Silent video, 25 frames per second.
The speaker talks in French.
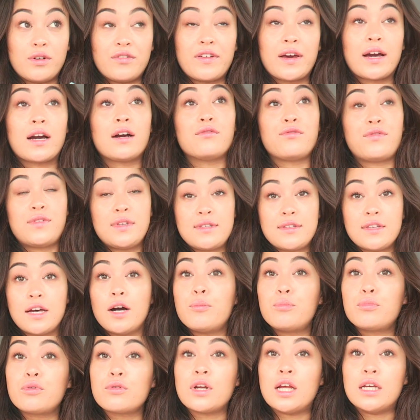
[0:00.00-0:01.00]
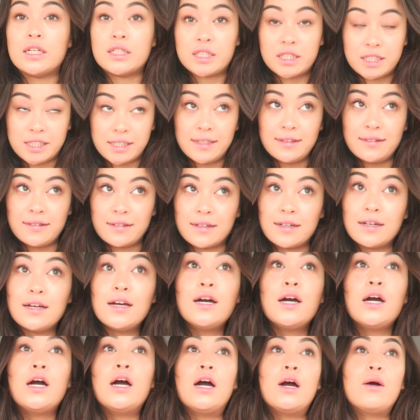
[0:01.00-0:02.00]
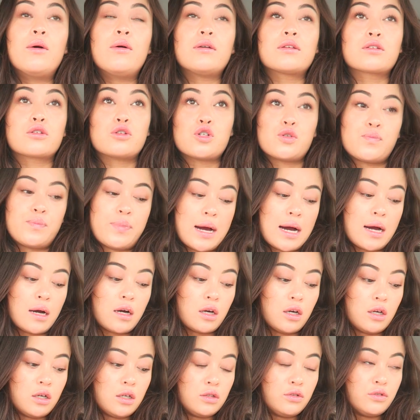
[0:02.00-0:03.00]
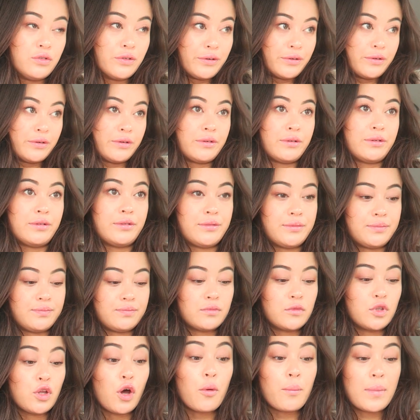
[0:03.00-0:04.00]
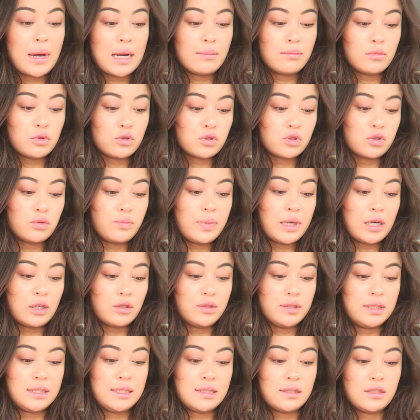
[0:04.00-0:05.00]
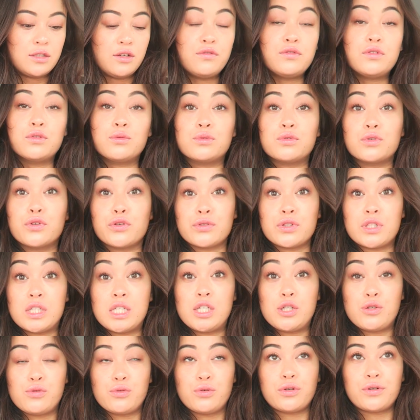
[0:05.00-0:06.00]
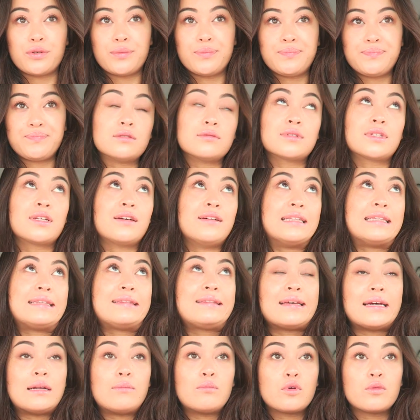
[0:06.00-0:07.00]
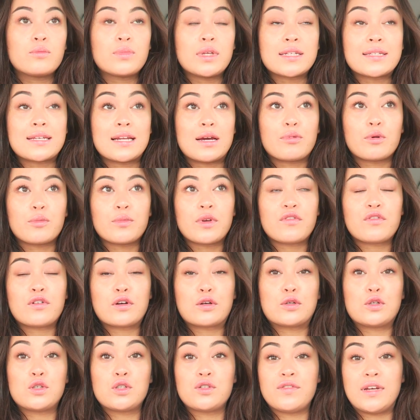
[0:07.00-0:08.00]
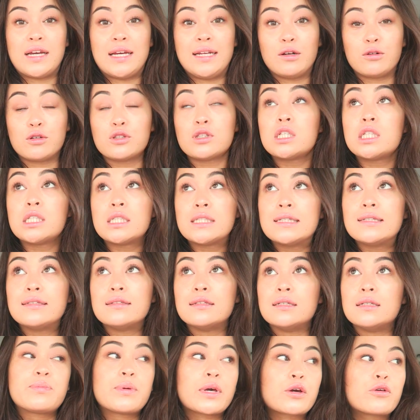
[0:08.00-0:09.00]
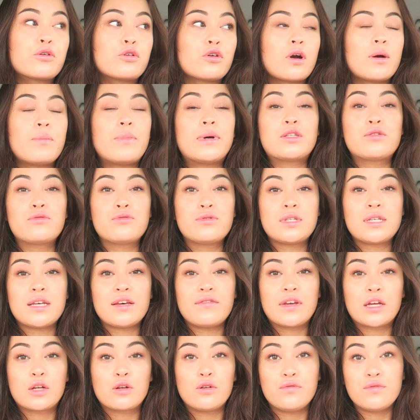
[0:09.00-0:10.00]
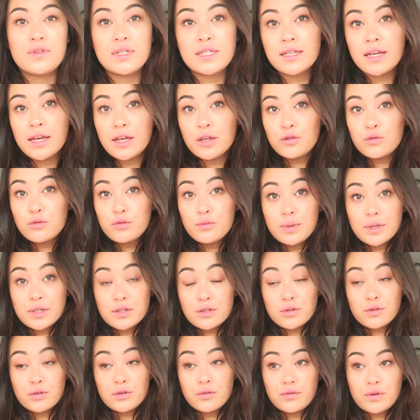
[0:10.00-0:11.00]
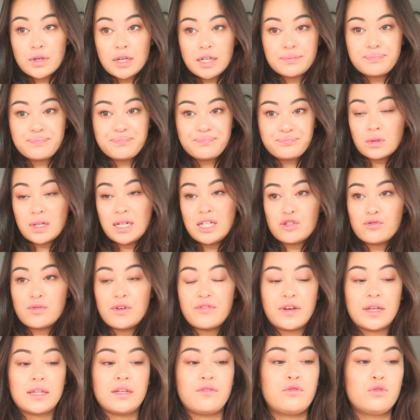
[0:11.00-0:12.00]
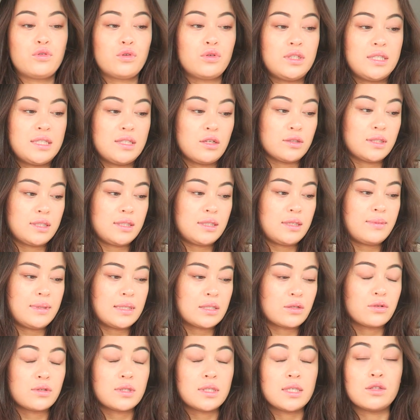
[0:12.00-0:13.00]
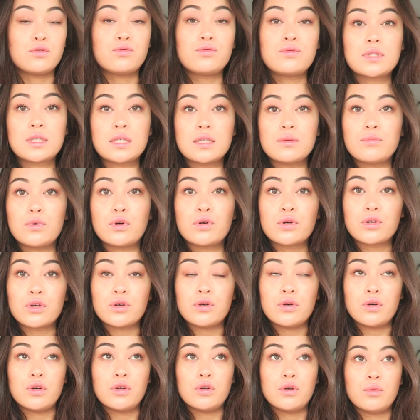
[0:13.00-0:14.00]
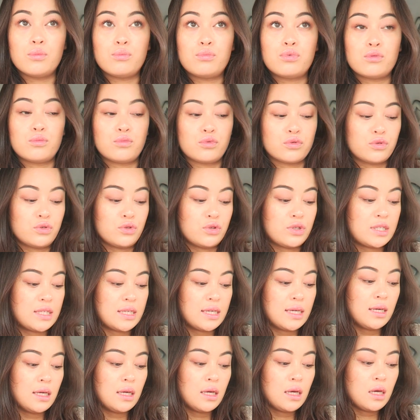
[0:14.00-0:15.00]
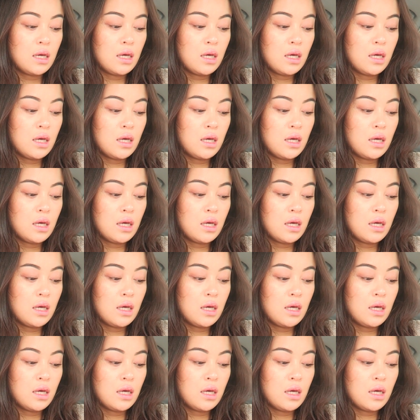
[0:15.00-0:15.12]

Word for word: Je dois faire un visa pour la Chine parce que je pars dans... Normalement je pars le 19, donc dans 10 jours. Donc ça va être tellement bien, c'est la première fois que je vais aller en Chine. J'espère qu'il y aura pas de soucis avec le visa et tout parce que voilà. Donc là je dois faire des photos d'identité parce que c'est tout ce qui manque pour mon dossier.